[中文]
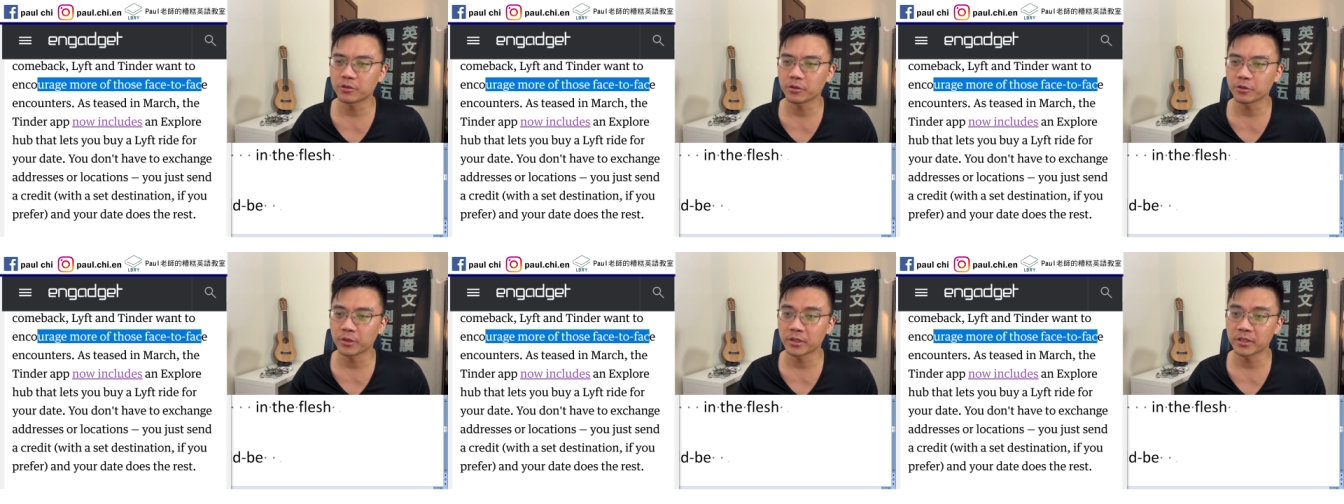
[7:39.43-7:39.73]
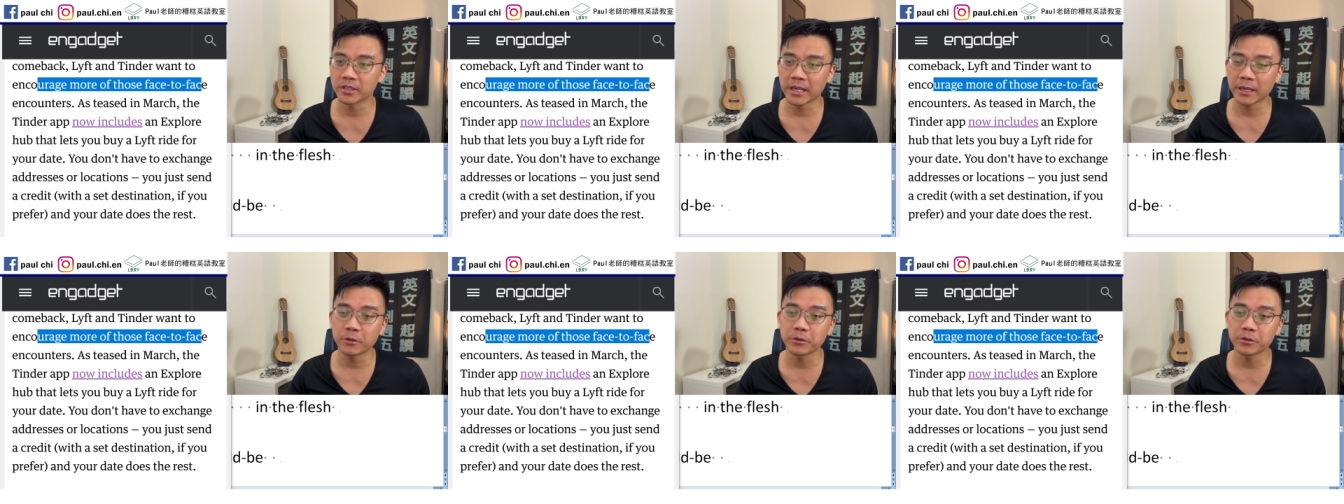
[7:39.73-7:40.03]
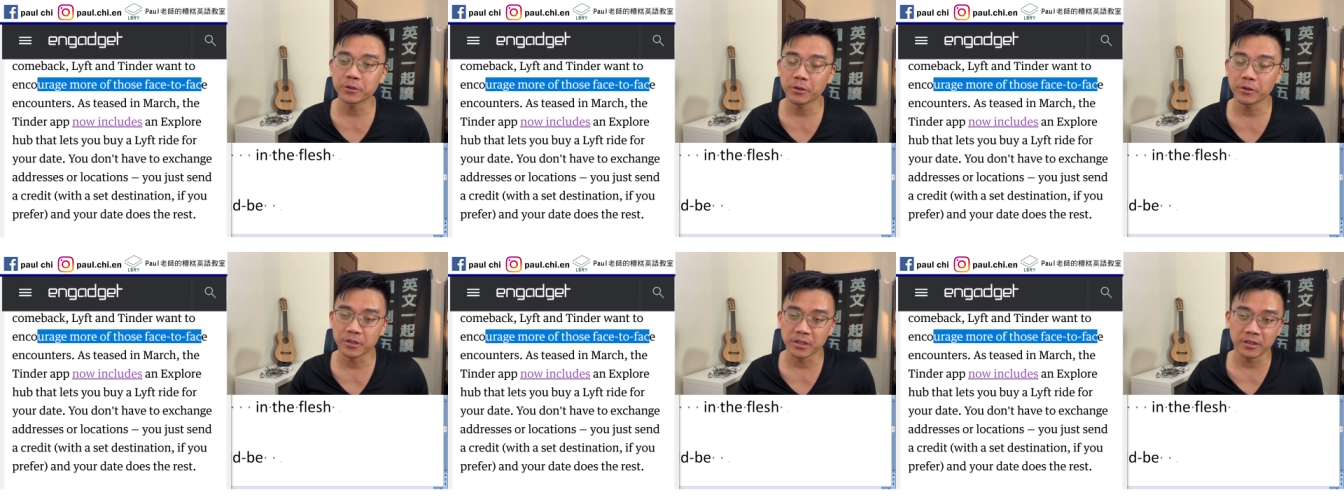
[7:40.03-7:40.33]
所以三月
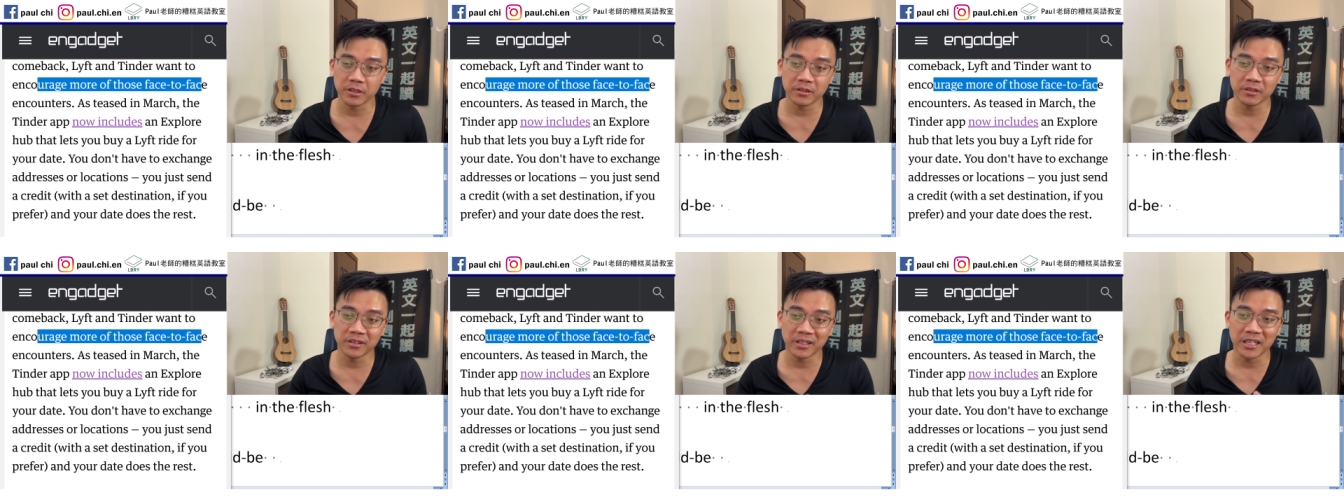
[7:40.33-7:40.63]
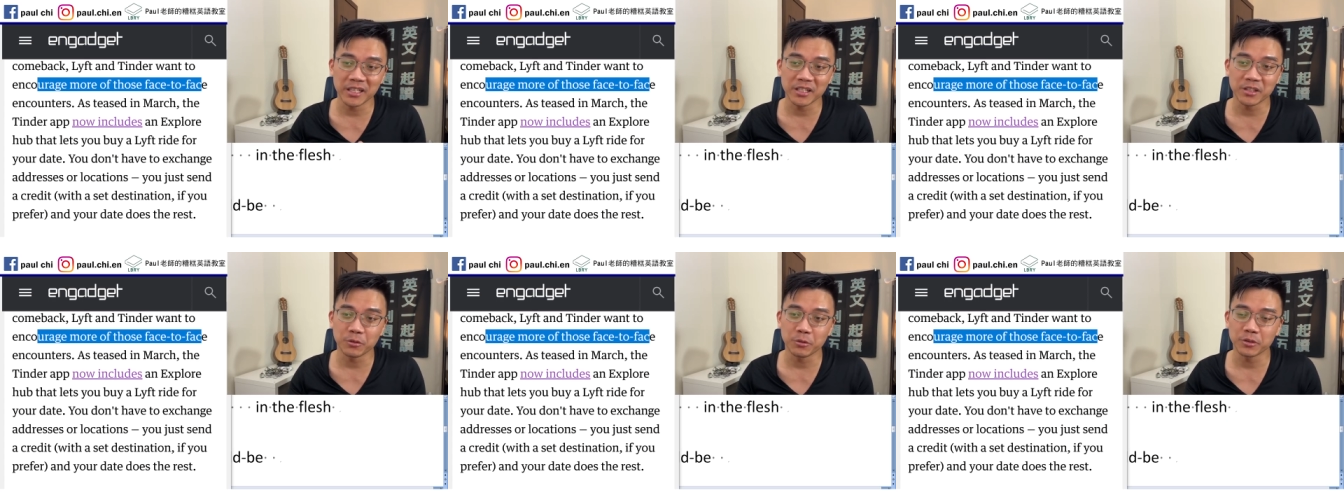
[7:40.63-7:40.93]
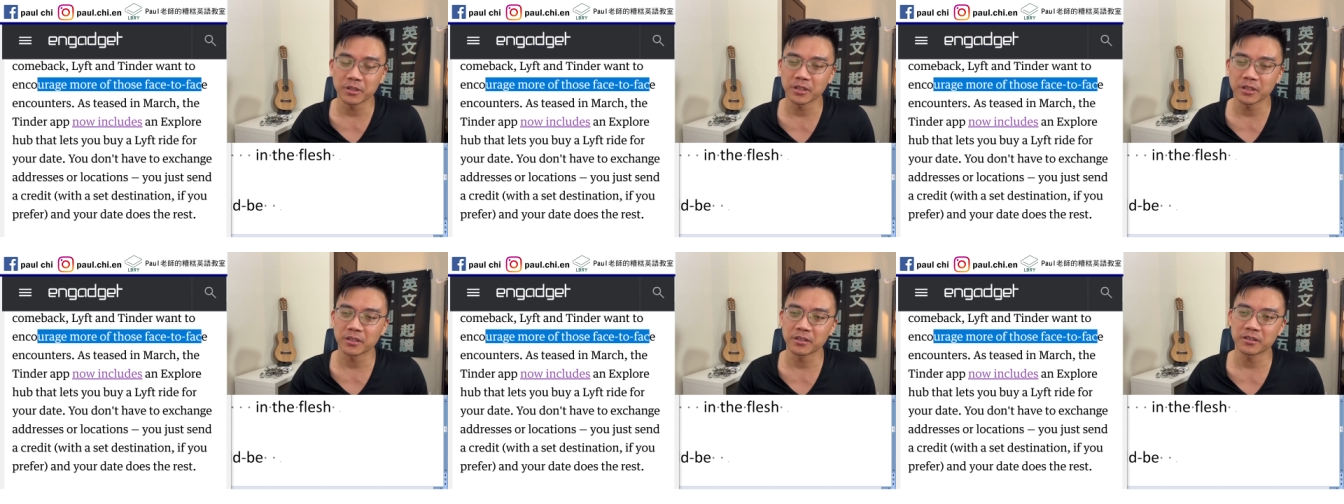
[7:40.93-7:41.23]
就已经 tease 过
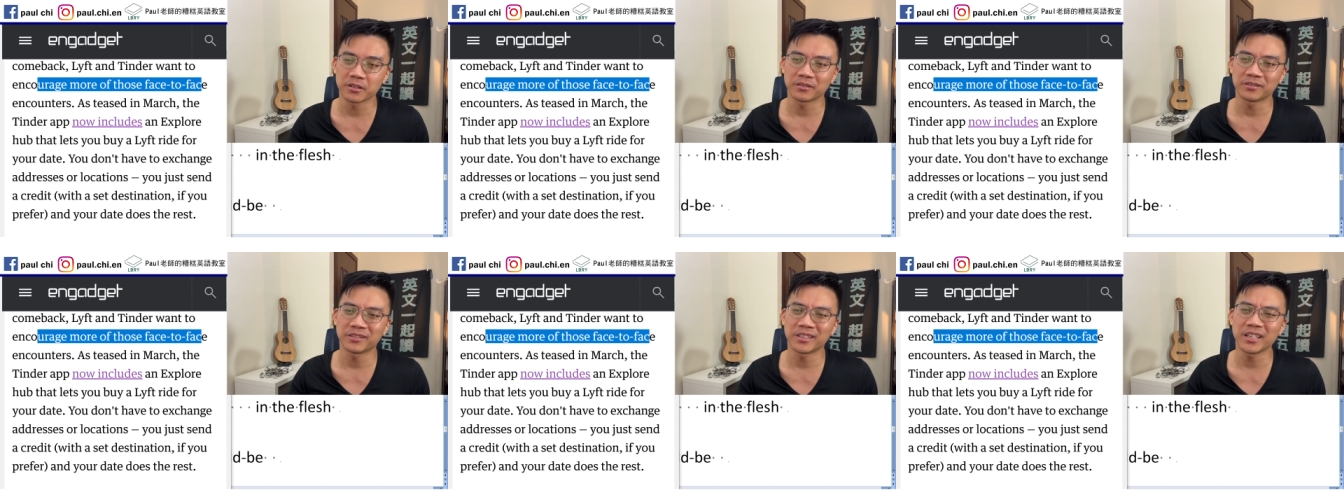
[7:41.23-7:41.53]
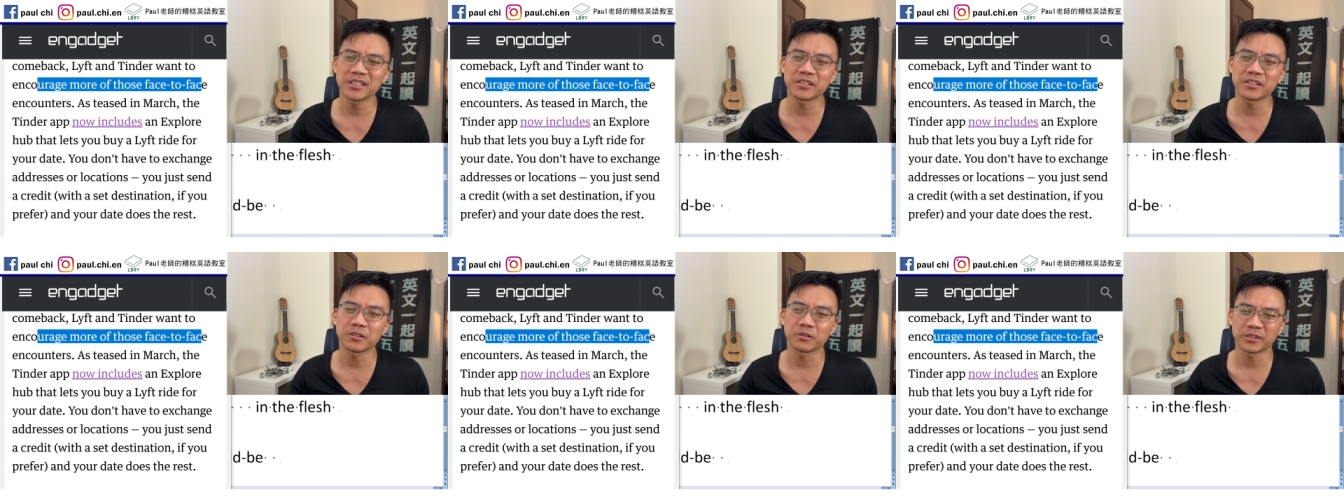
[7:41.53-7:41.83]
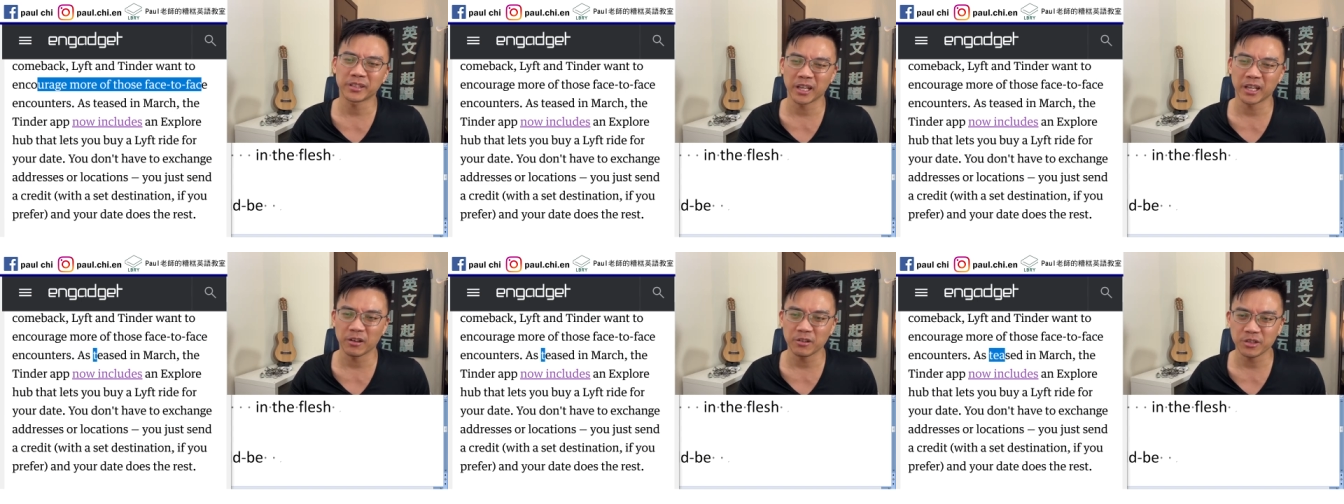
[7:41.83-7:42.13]
这件事情，tease 有
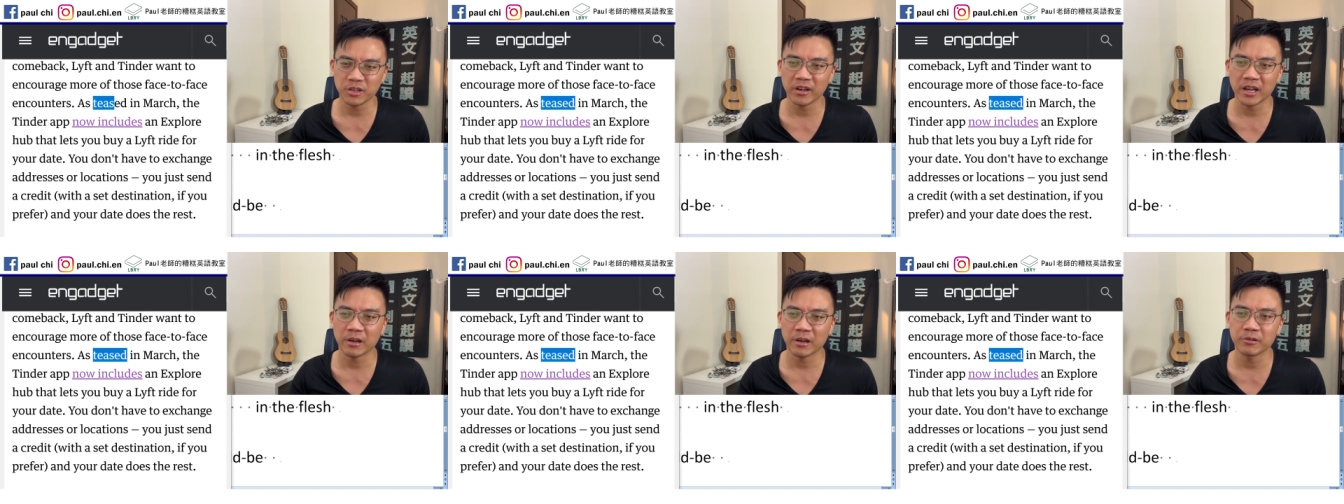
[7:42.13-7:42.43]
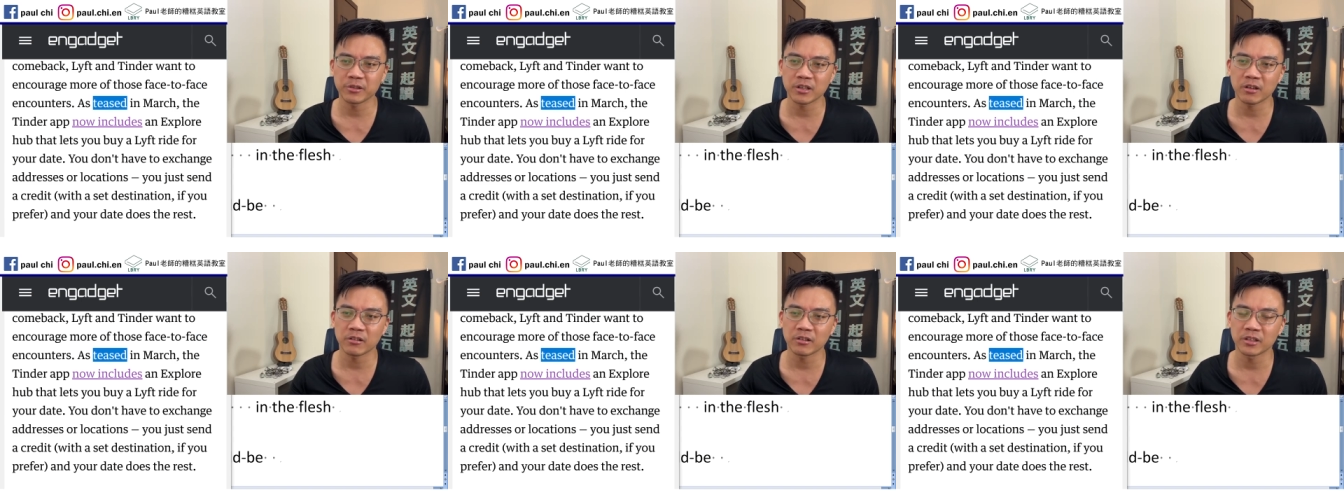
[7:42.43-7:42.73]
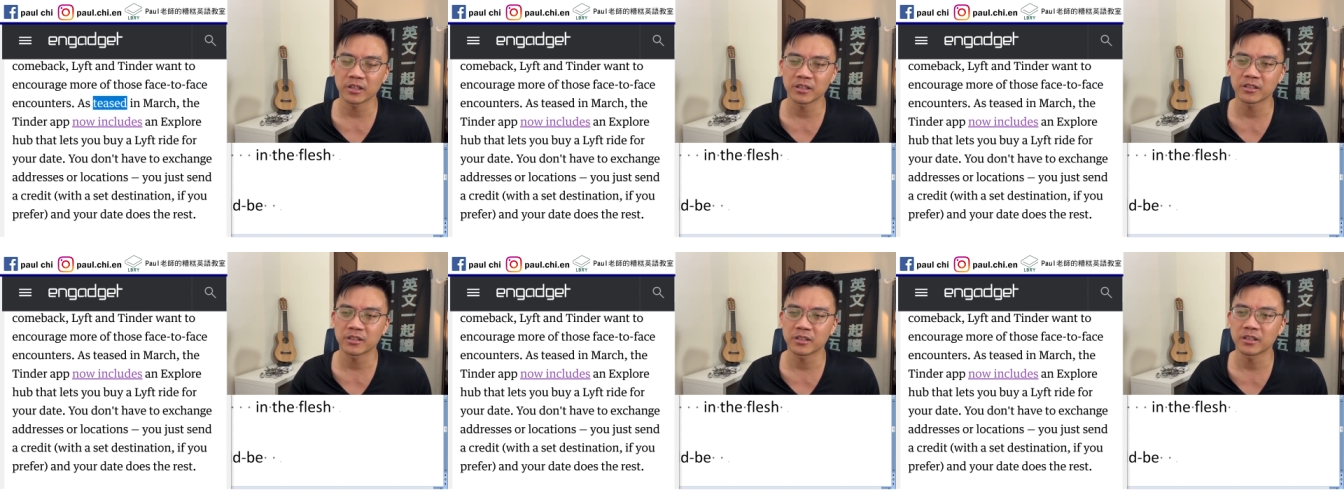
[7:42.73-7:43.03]
调笑、开玩笑的
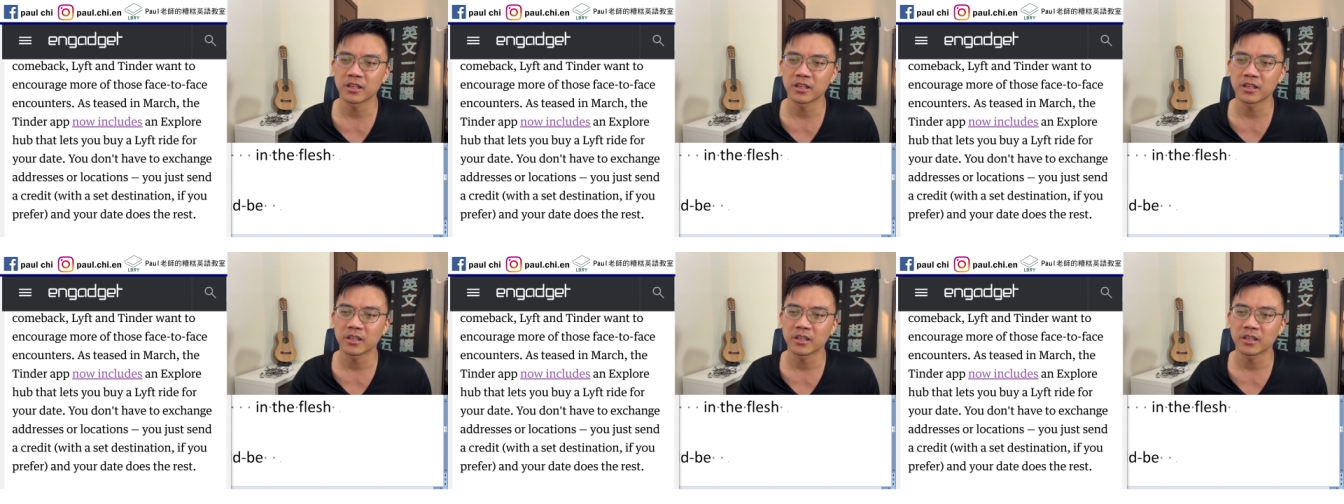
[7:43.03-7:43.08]
意思，